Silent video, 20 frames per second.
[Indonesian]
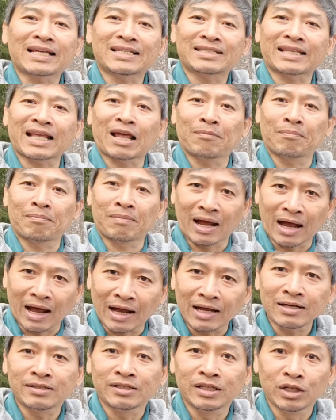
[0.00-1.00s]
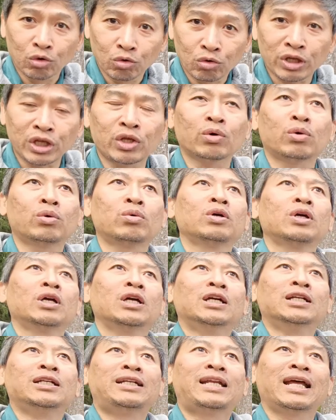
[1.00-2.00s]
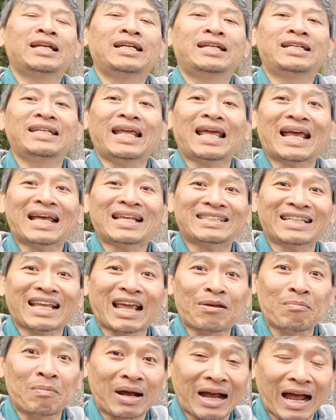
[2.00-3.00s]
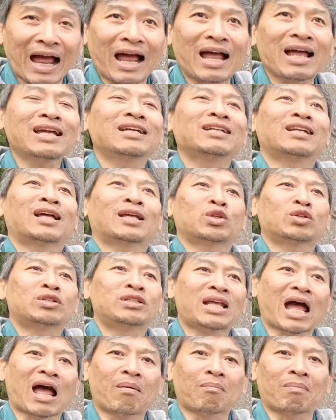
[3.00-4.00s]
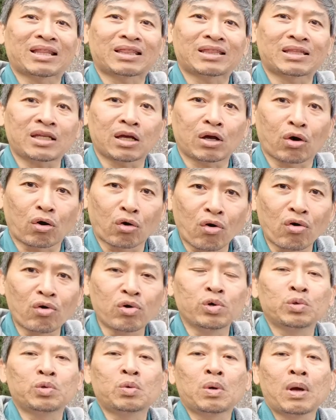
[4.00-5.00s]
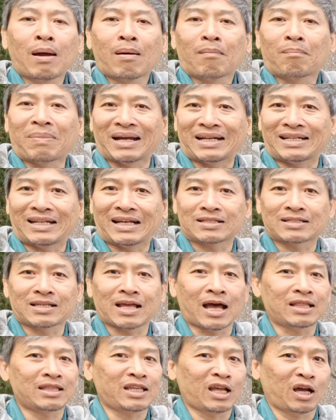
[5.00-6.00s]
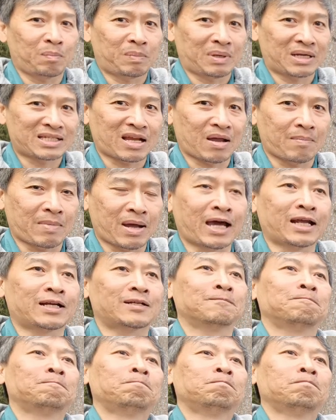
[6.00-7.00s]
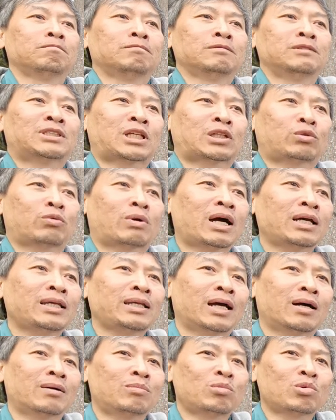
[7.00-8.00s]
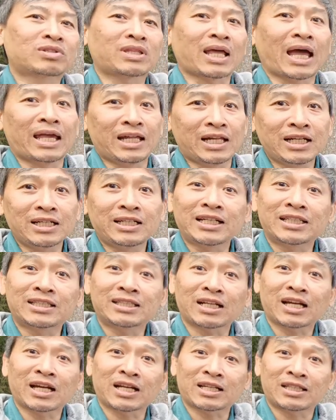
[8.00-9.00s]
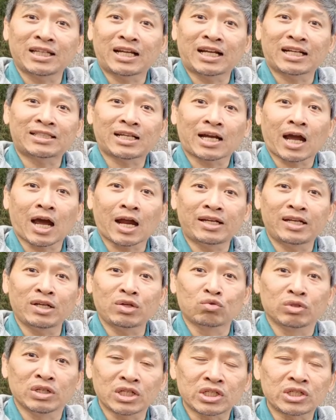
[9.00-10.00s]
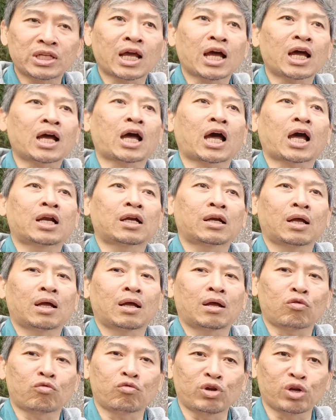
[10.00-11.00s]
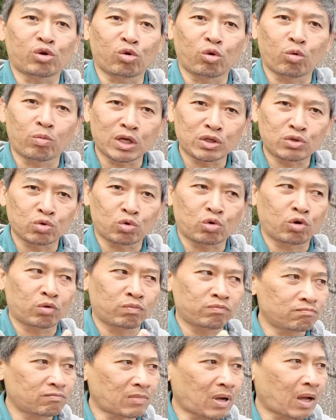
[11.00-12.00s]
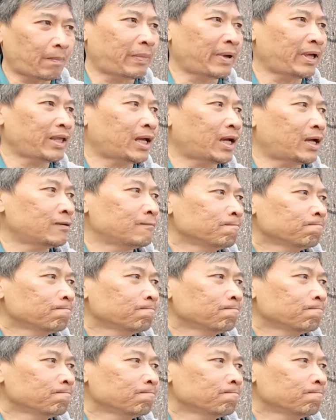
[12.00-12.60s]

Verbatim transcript: SMA di Lukio dan di SMK atau di Amatikolu pada saat yang bersamaan. Satu hal yang mustahil dikerjakan di Indonesia karena kurikulumnya cukup apa ya?